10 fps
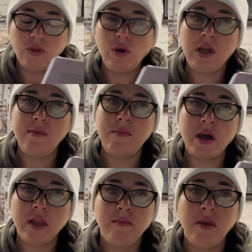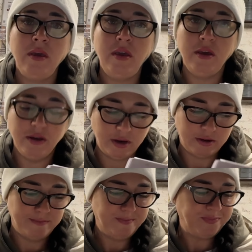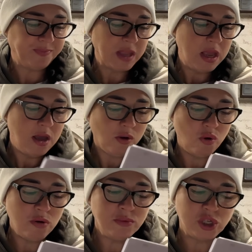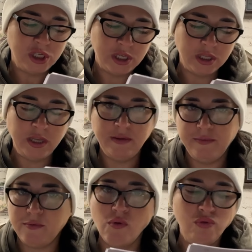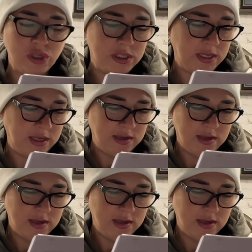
только марки Y. Корм жирный, вкусный,